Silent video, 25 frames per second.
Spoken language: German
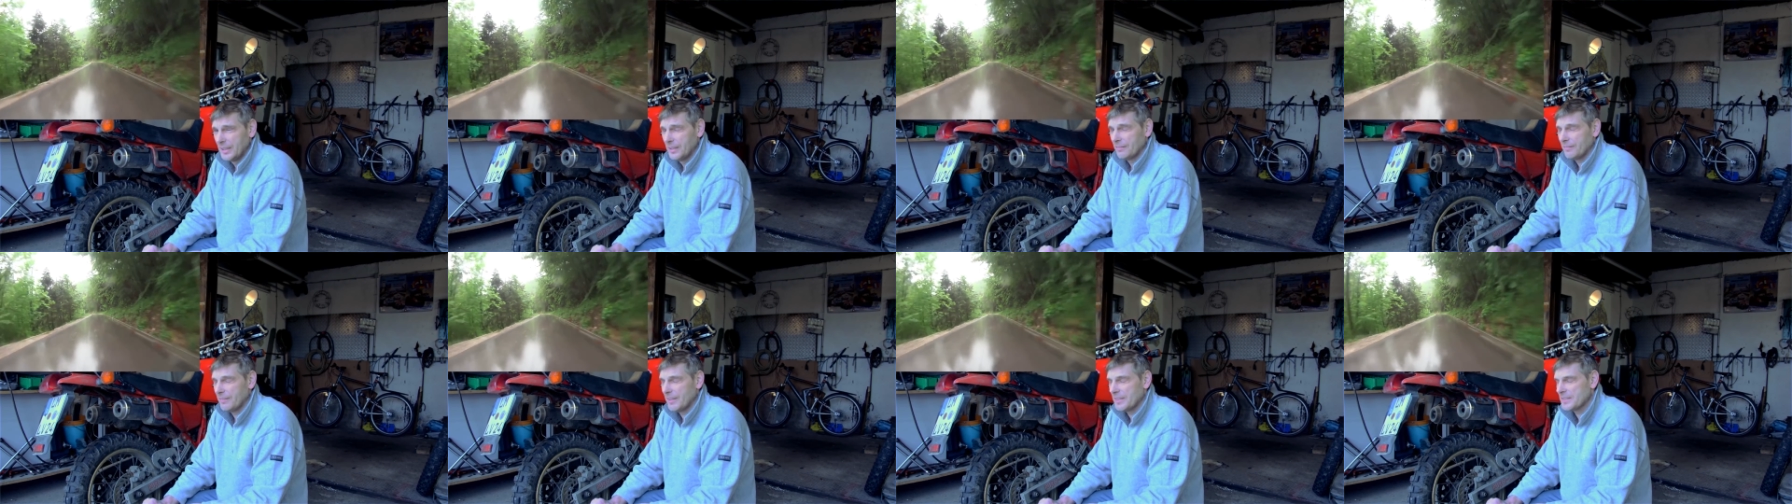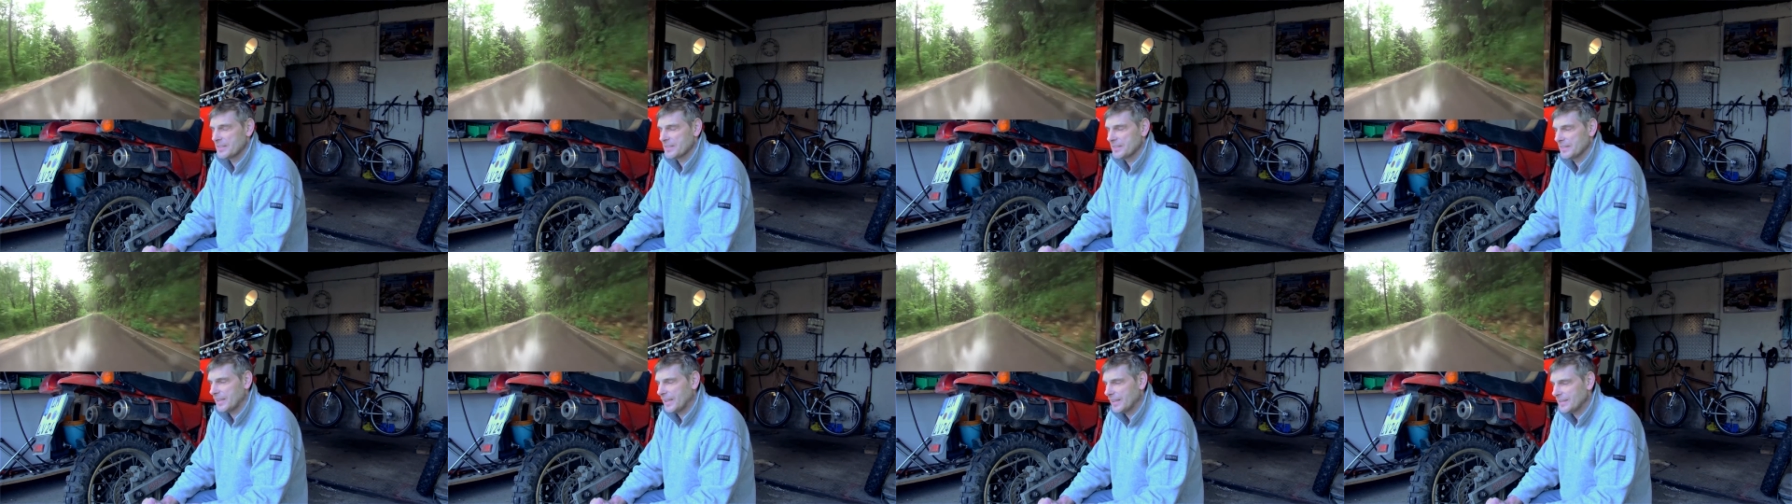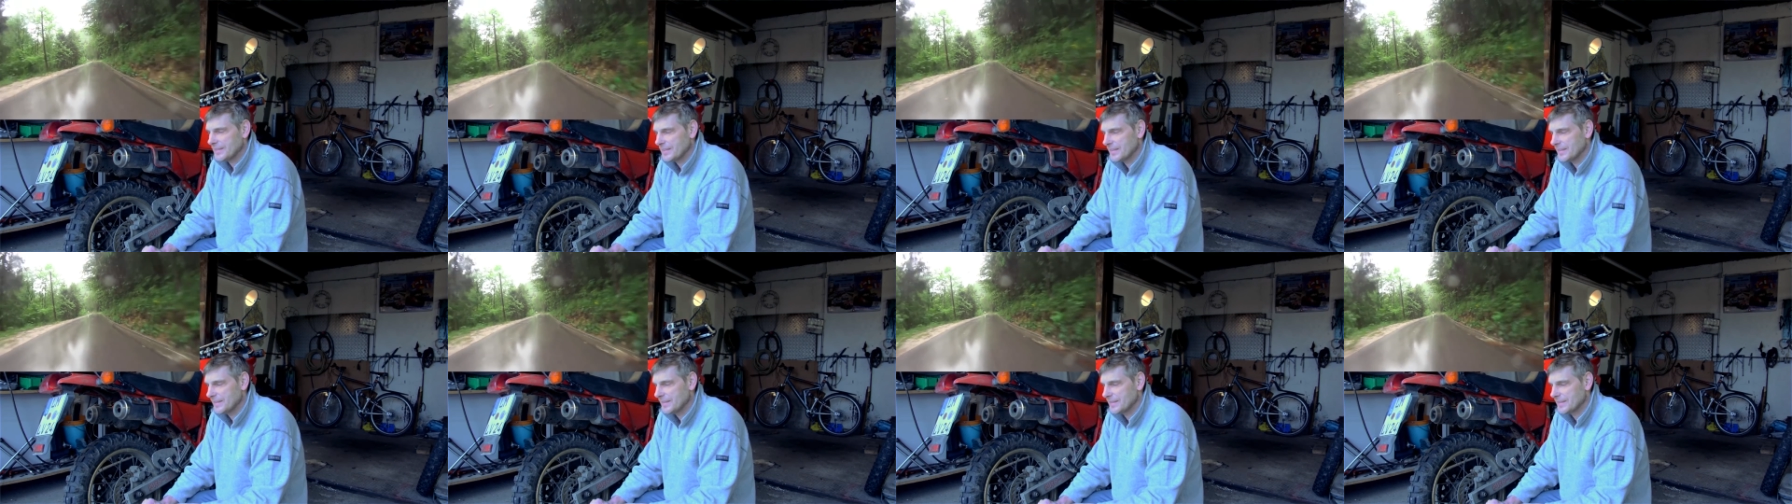Wenn es
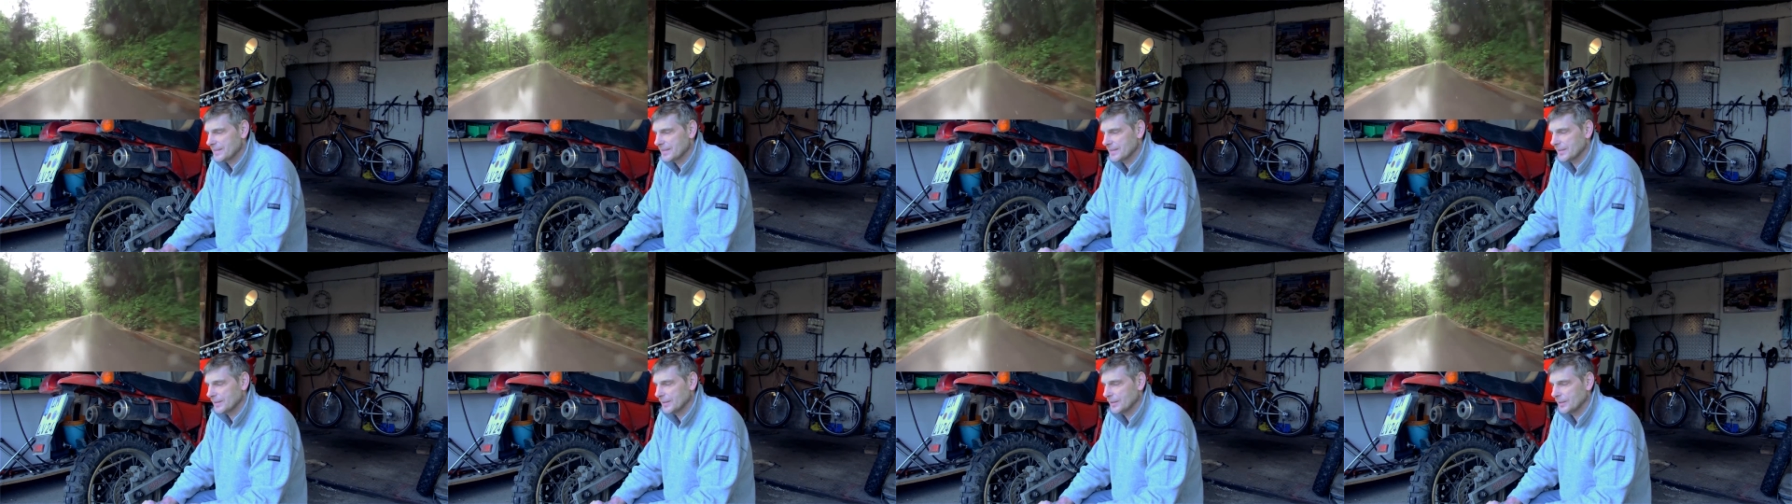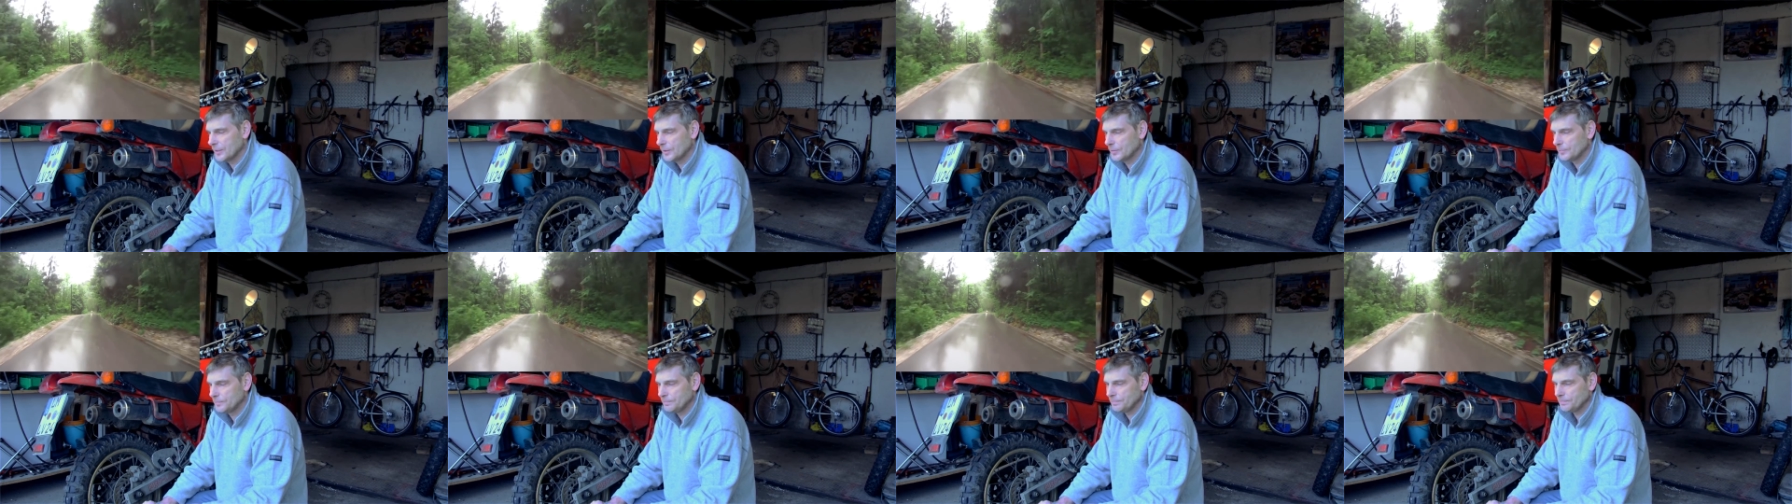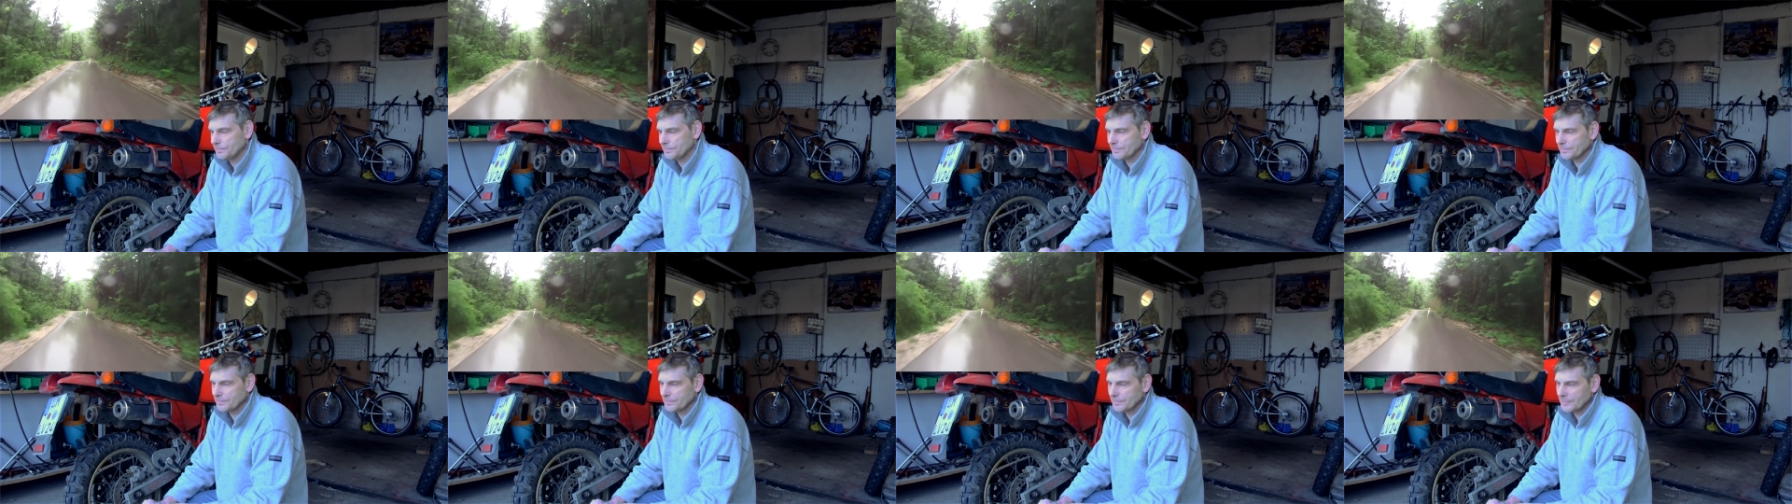nass ist, äh,
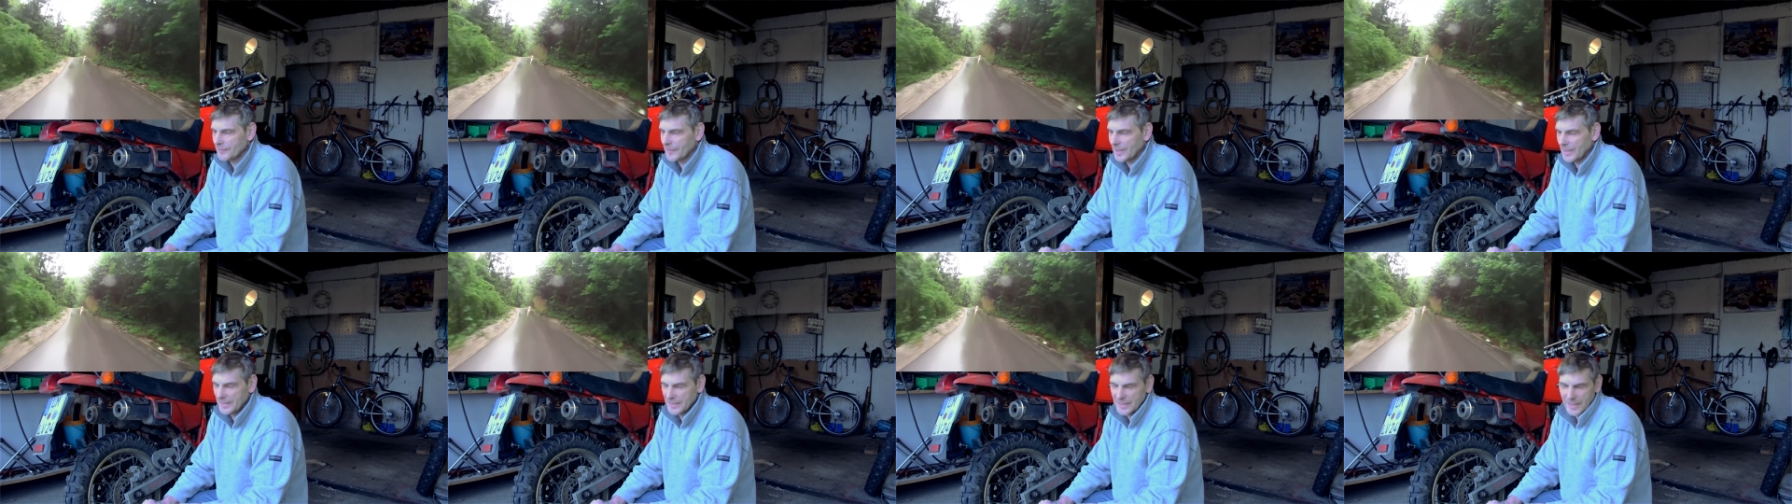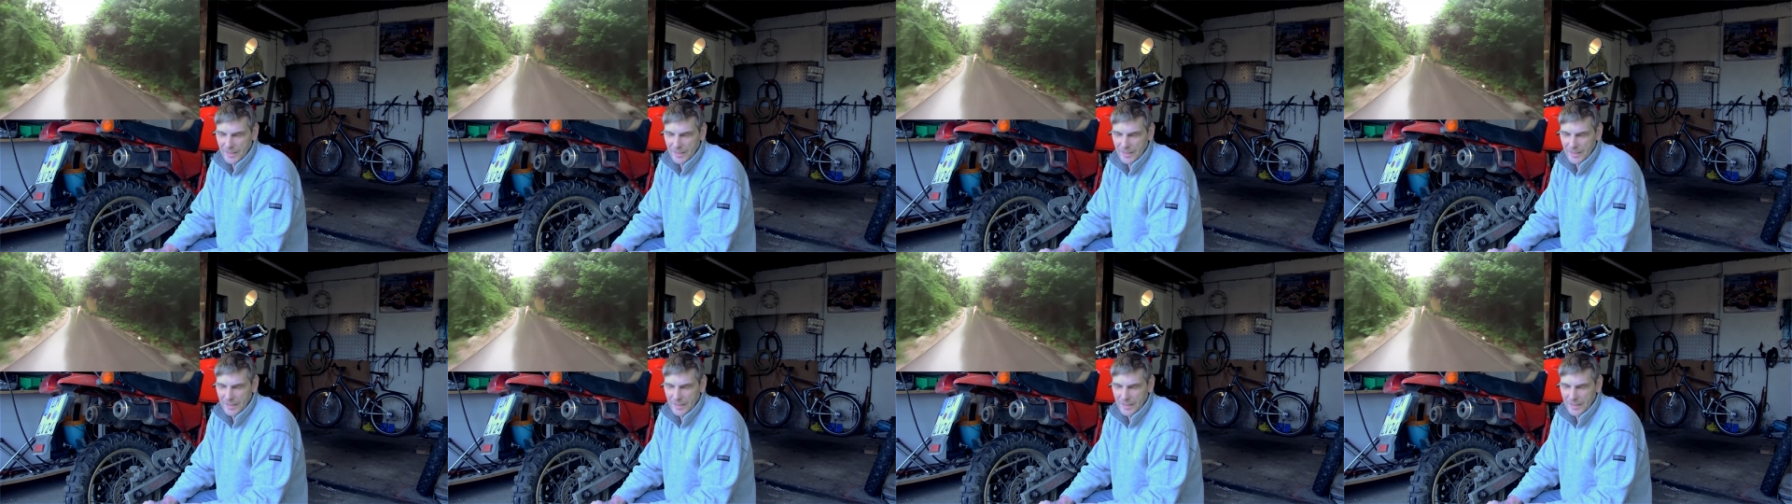ist